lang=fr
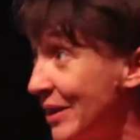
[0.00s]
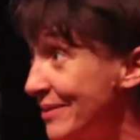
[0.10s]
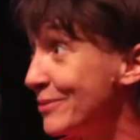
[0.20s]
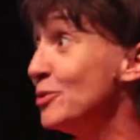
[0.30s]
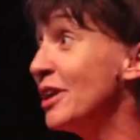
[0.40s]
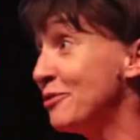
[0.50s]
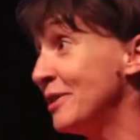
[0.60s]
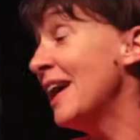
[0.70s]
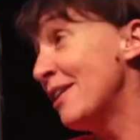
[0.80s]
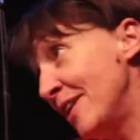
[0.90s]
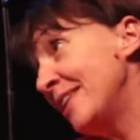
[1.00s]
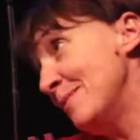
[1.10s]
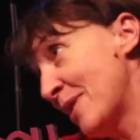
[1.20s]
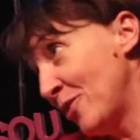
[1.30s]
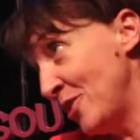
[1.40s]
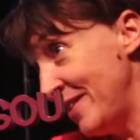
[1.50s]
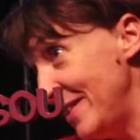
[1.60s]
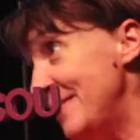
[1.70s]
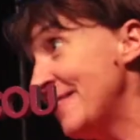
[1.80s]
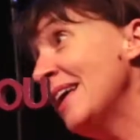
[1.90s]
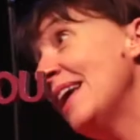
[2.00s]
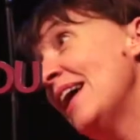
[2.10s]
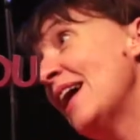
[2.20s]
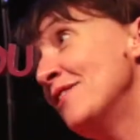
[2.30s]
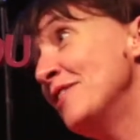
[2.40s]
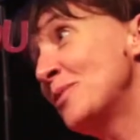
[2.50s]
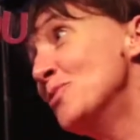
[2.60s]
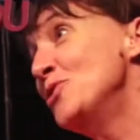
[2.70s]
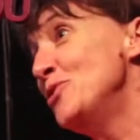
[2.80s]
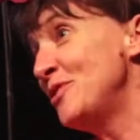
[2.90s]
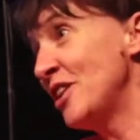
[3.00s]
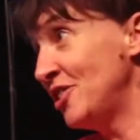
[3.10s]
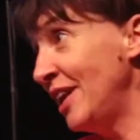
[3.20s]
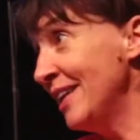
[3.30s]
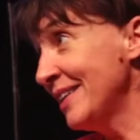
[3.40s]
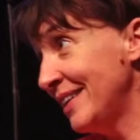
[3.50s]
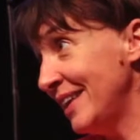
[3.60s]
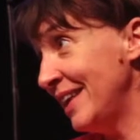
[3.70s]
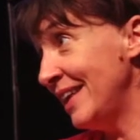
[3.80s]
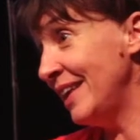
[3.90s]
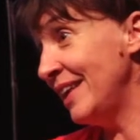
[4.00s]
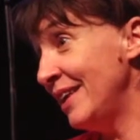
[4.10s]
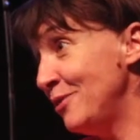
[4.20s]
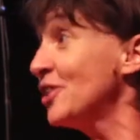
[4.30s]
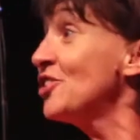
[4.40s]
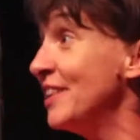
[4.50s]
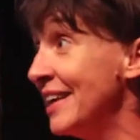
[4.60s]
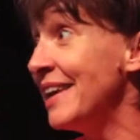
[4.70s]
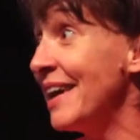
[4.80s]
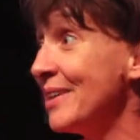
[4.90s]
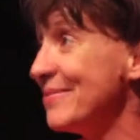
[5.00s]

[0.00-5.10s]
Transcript: Oui, tout à fait, avec des marionnettistes, mhm. avec Maud Dufnagel mhm. et Virginie Gaillard.